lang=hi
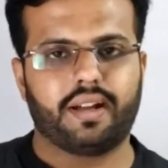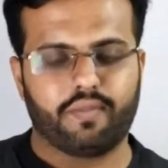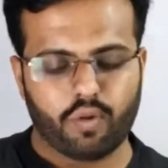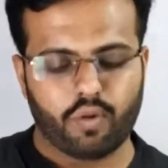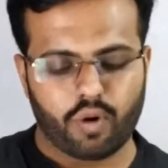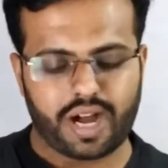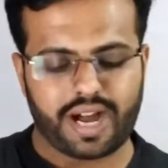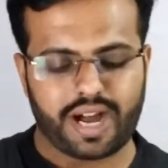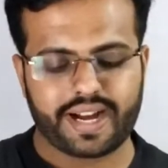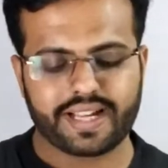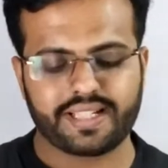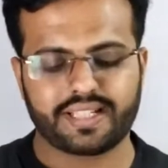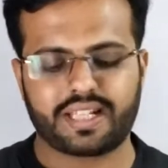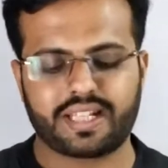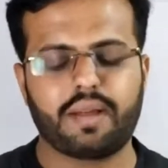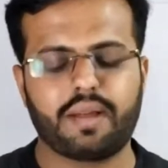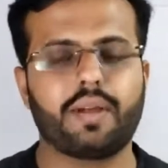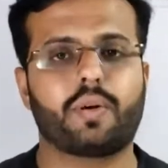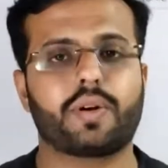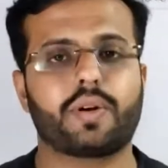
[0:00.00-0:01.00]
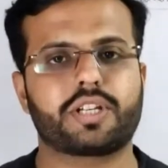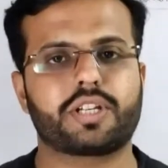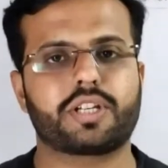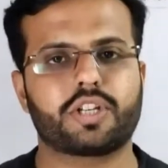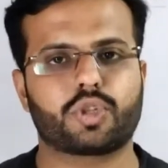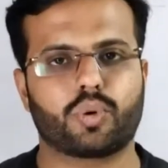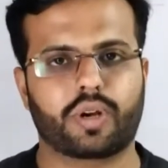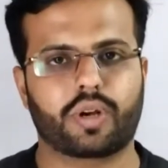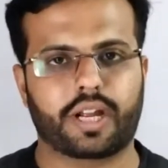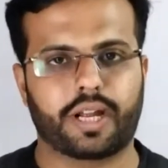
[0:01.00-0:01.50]
वो आगे जितने भी
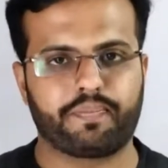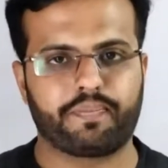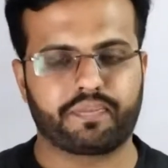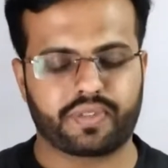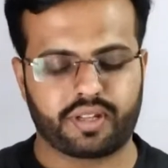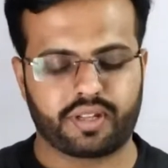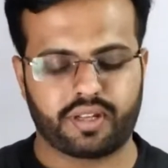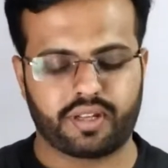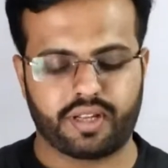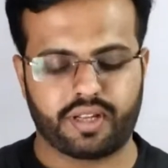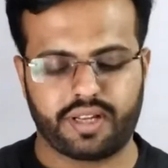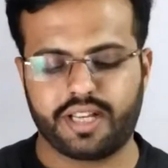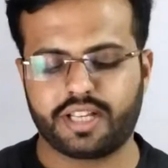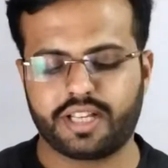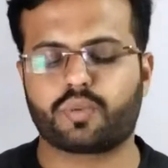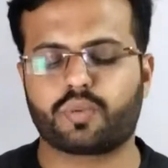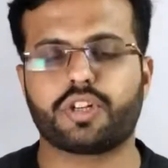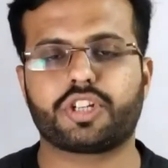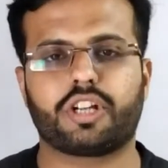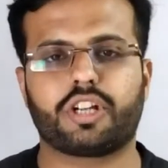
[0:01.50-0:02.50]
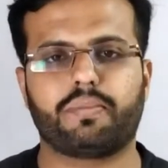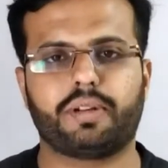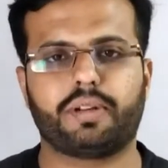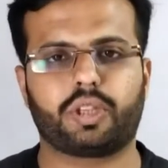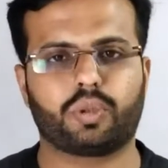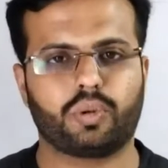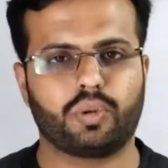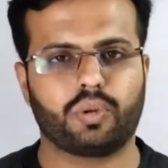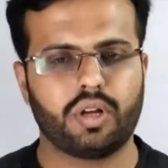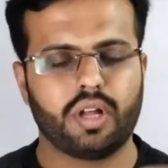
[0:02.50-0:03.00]
क्वेश्चन होंगे इस क्वेश्चन में
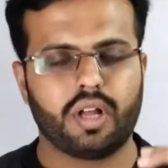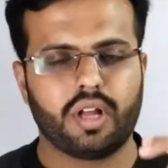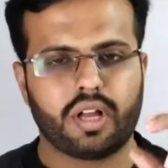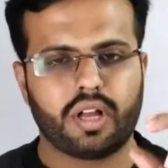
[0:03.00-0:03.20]
तो